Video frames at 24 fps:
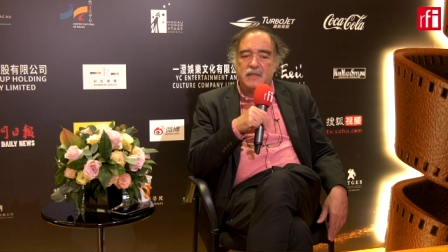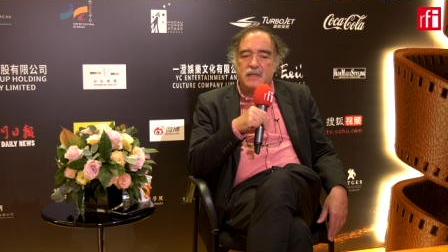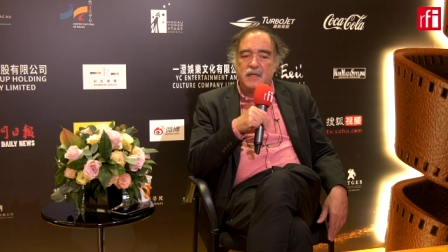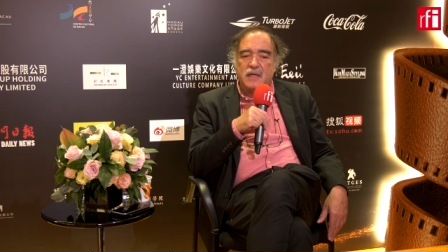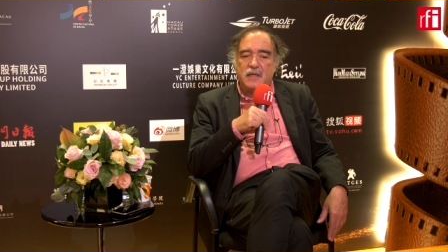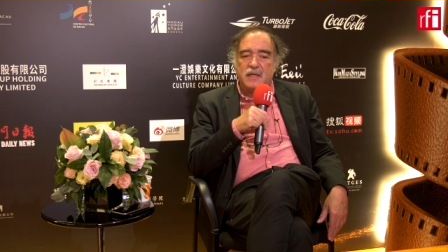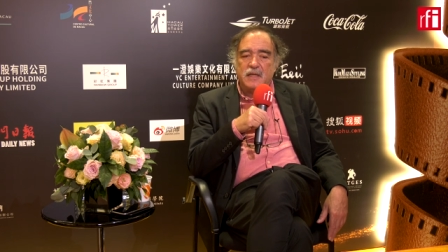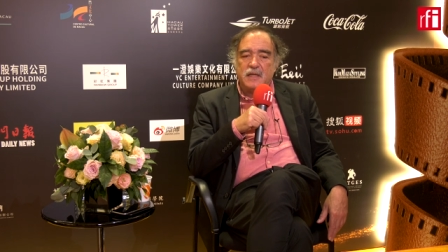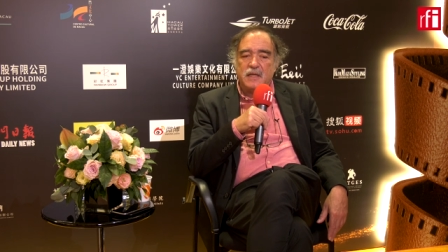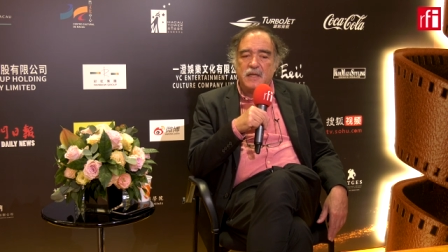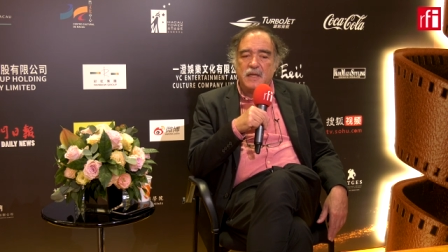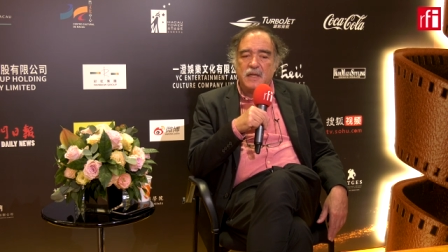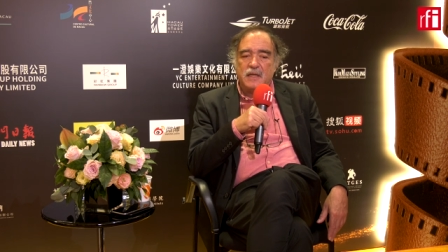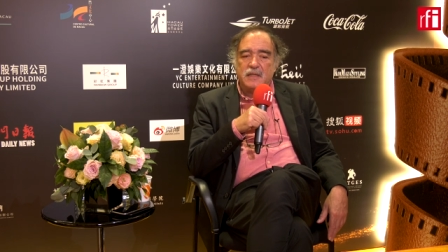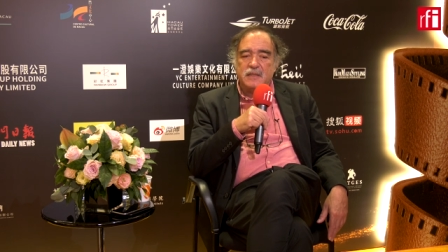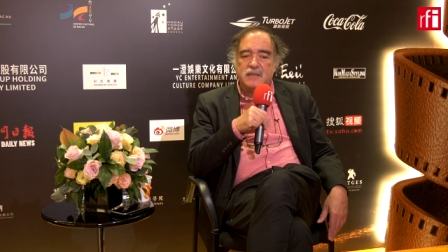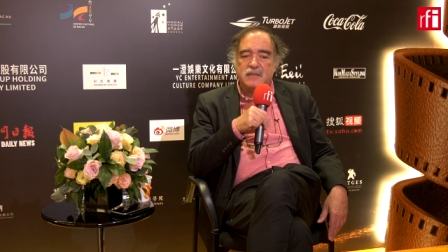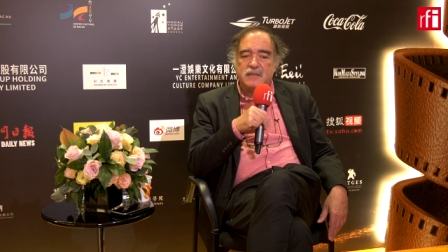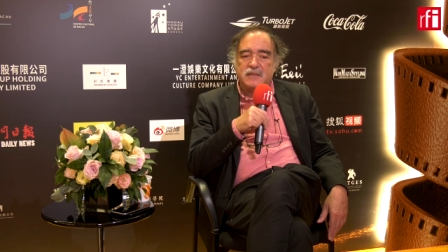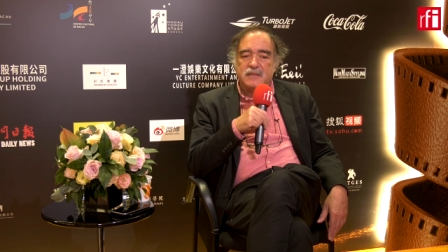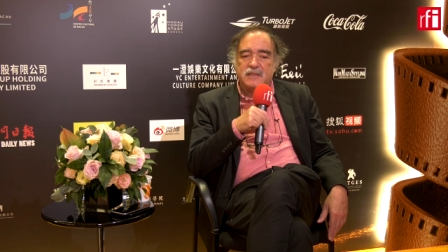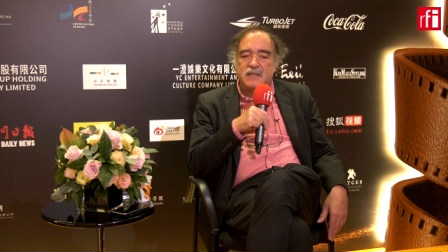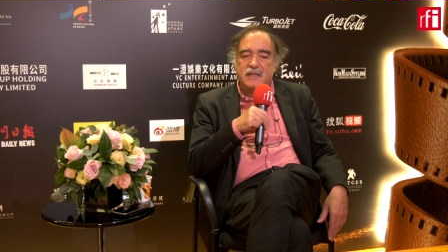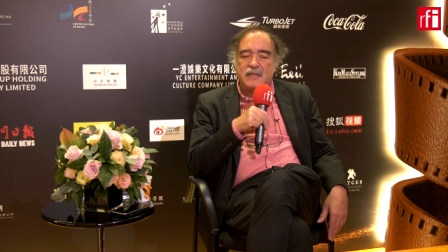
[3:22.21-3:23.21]
a
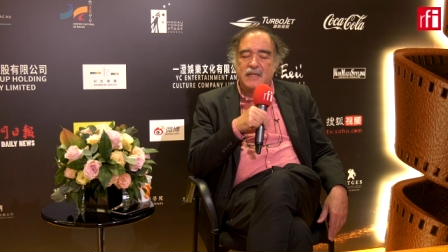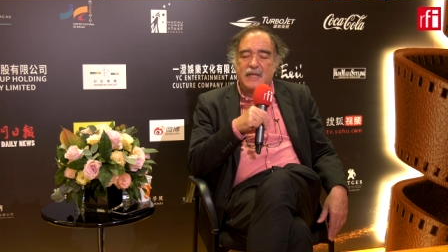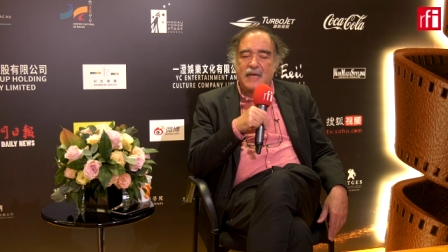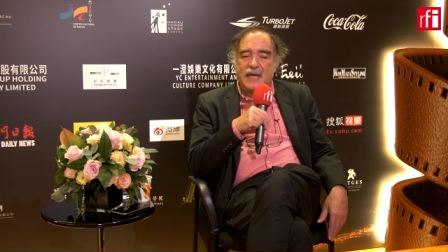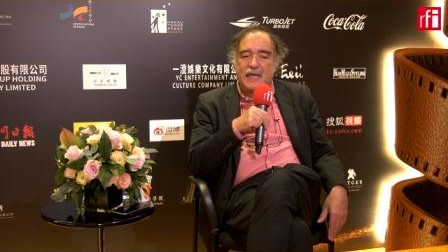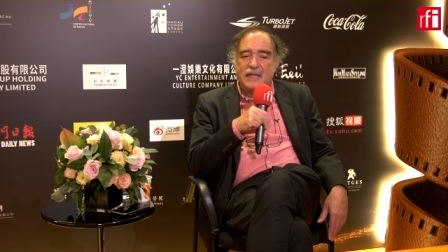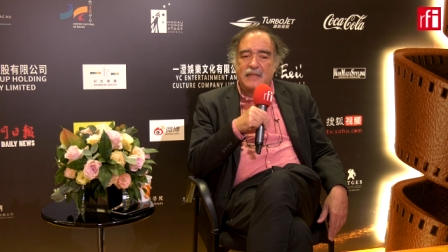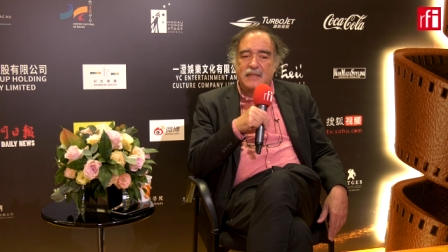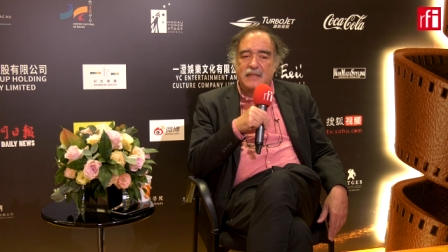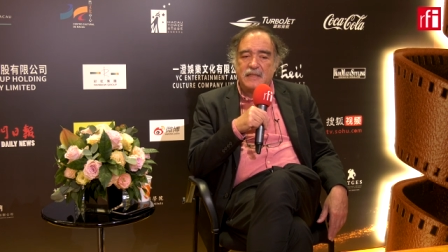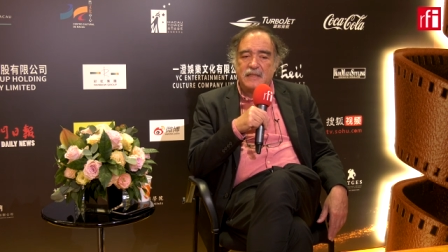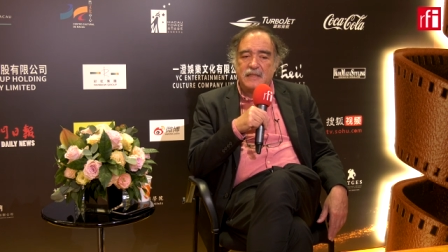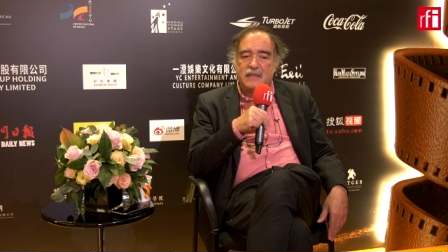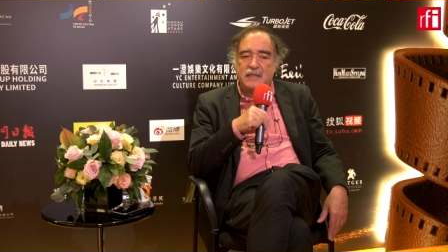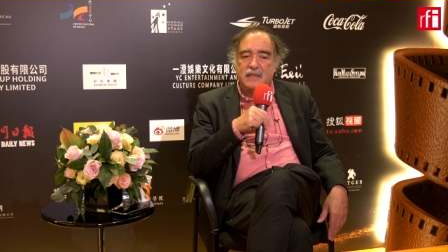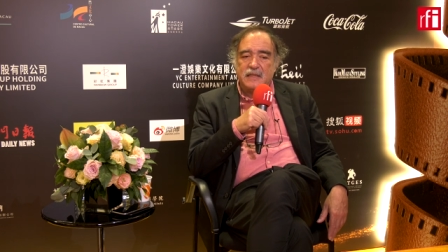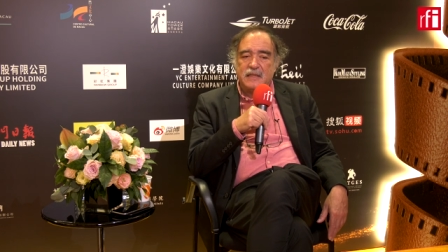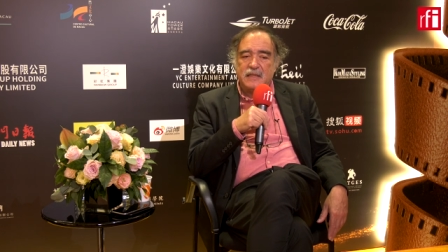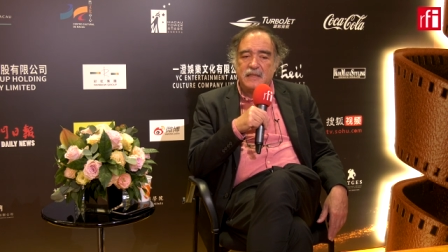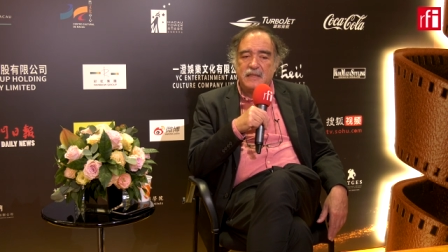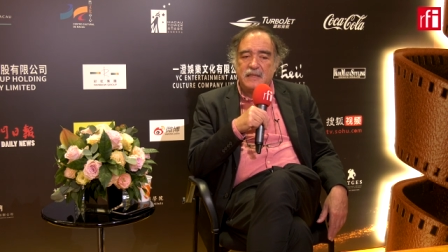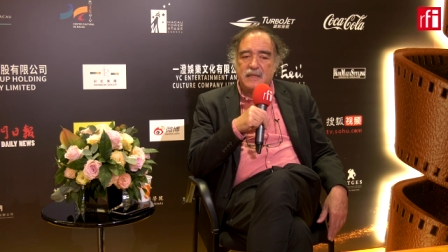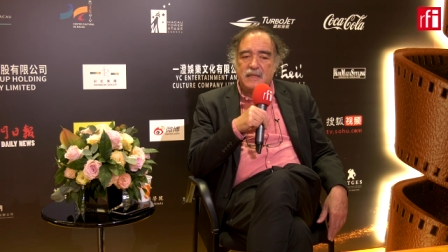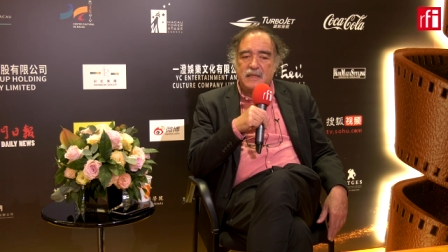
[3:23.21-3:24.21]
necessidade
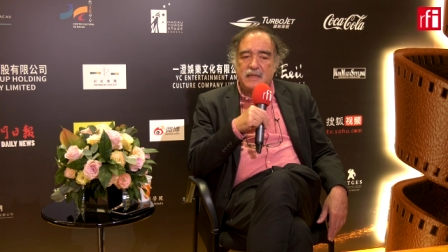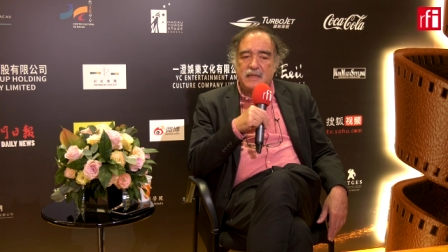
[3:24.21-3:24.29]
de